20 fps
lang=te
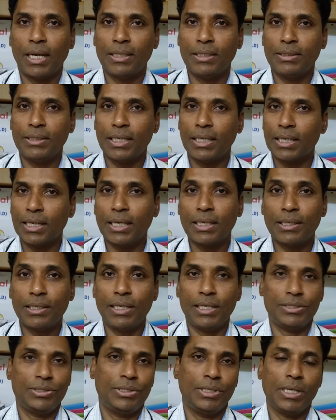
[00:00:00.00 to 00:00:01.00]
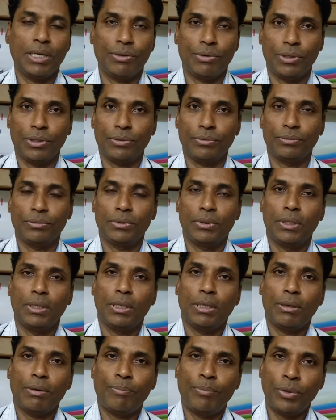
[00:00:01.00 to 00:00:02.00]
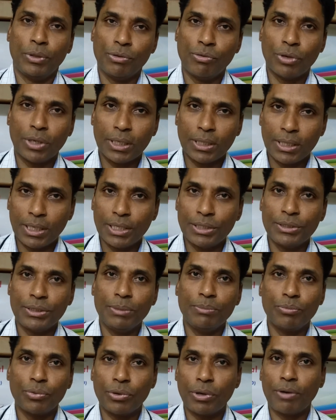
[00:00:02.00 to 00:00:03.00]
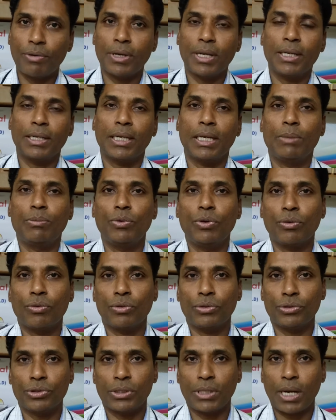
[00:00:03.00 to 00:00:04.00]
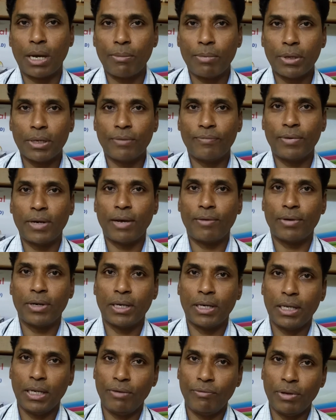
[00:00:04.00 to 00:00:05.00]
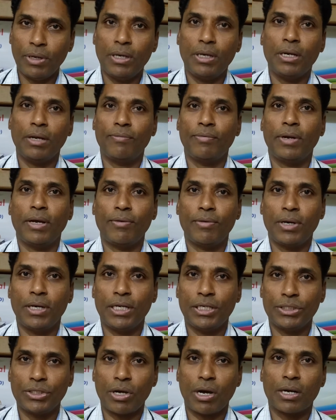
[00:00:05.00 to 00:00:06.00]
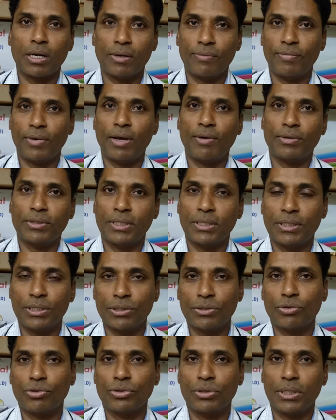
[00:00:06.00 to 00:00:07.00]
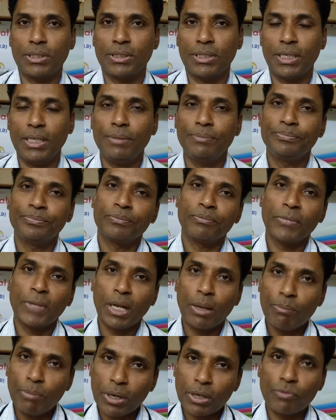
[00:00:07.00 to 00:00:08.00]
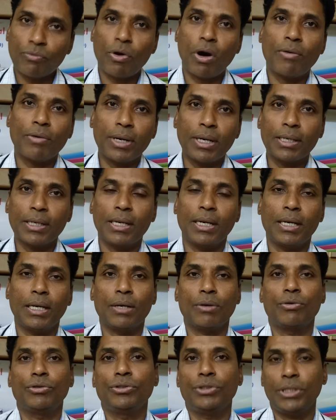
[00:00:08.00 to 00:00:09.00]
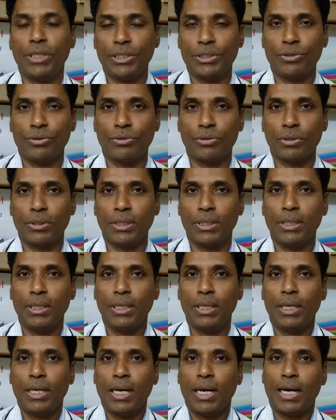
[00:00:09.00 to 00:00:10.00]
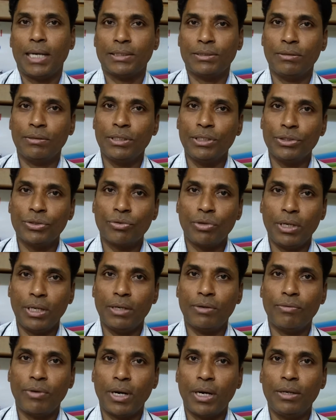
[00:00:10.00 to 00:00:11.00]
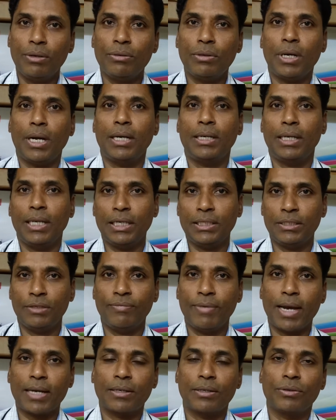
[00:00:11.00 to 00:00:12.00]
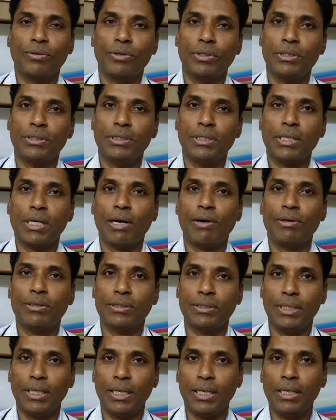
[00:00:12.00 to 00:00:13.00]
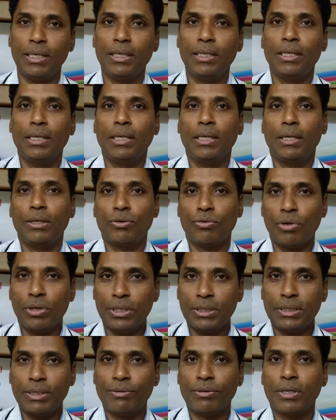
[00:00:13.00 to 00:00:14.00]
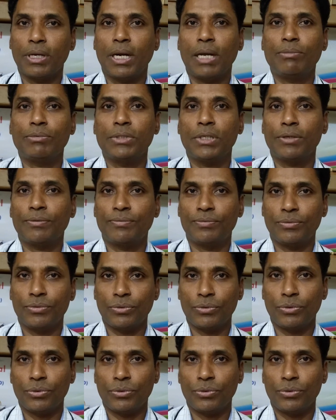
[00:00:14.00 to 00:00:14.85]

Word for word: అది జనరల్గా టేస్టీగా ఉండవు ఇప్పుడు కూడా టేస్ట్ ఇంప్రూవ్ అవడానికేమో కొంచెం స్ట్రాబెర్రీ ఫ్లేవర్ అని వెనిల్లా ఫ్లేవర్ అని చాక్లెట్ ఫ్లేవర్స్ అని తీసుకొస్తున్నా సరే బట్ ఓవరాల్గా కొంచెం టేస్ట్ ఉంటుంది అసలు తీసుకోలేని వాళ్ళు ఆ టేస్ట్ ఫ్యాక్టర్ గురించి కావలిస్తే ట్వంటీ సెవెన్ గ్రామ్స్ ఆఫ్